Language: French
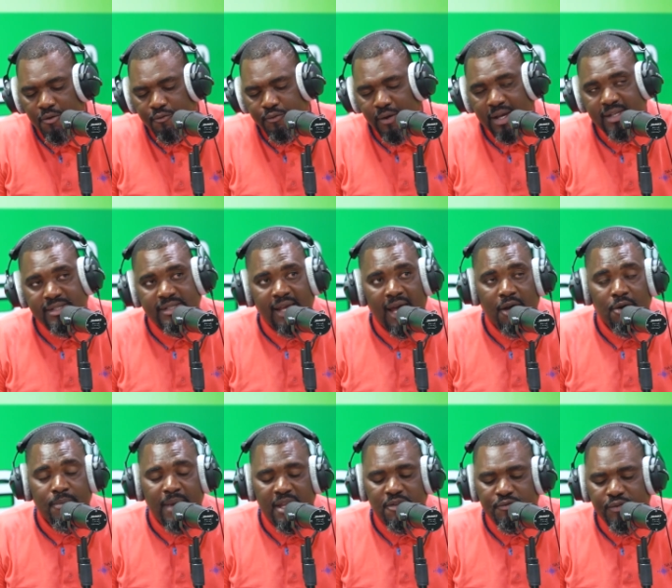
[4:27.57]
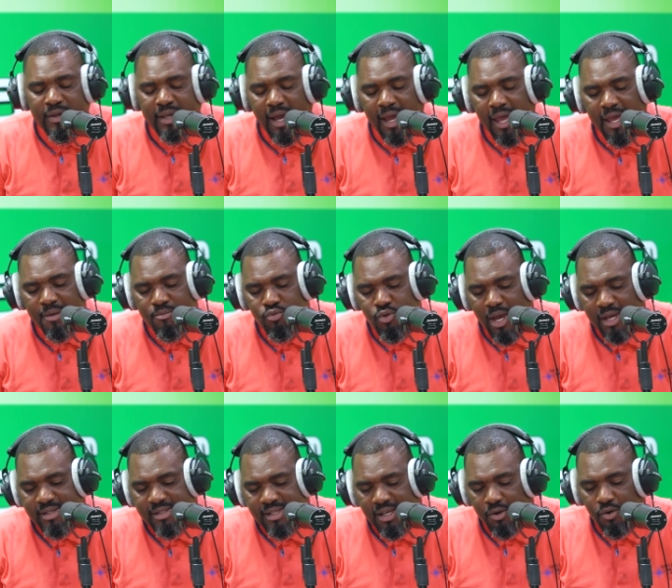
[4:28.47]
face à Benfica 1 but
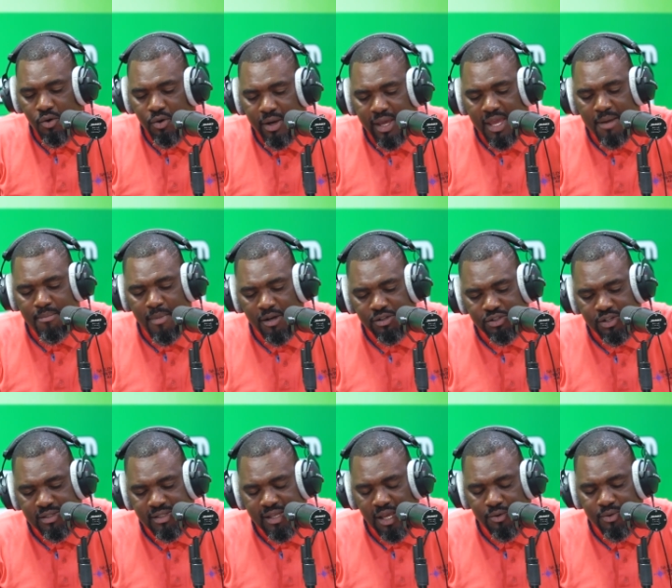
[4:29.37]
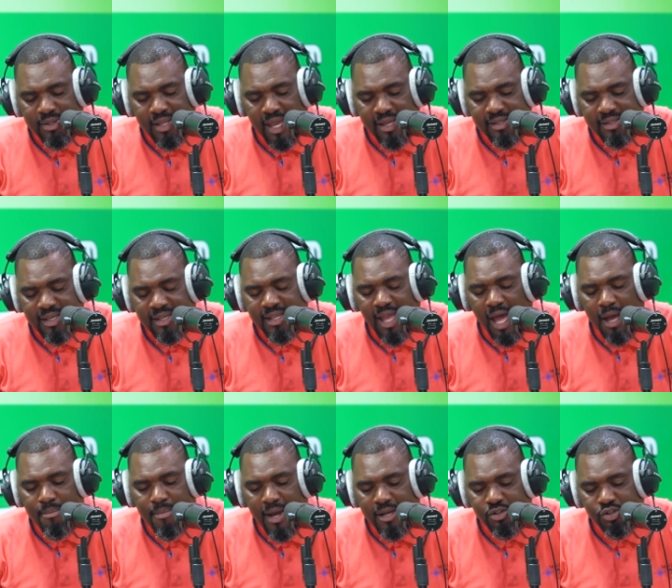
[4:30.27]
à 0 et Manchester United
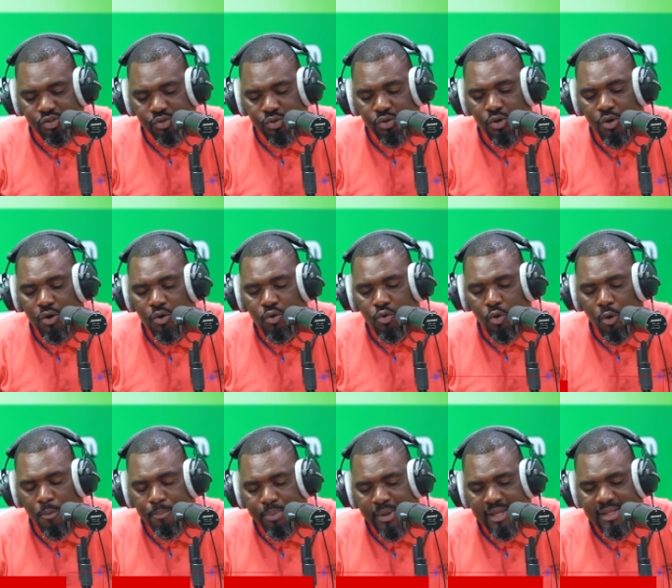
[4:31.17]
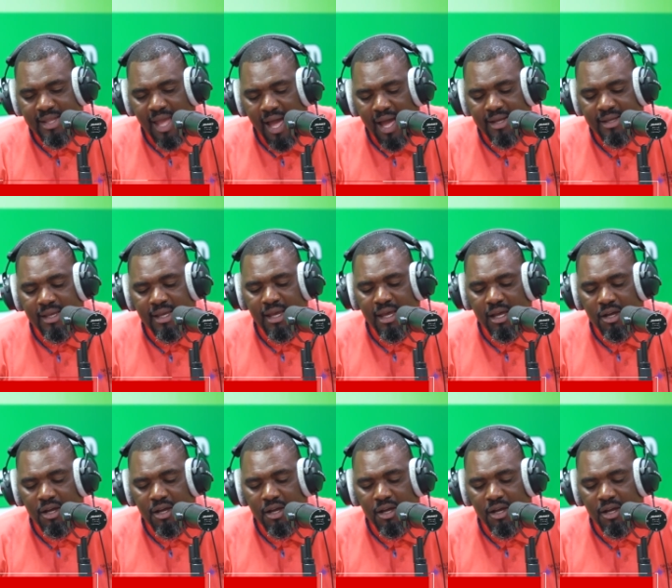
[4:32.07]
a battu Copenhague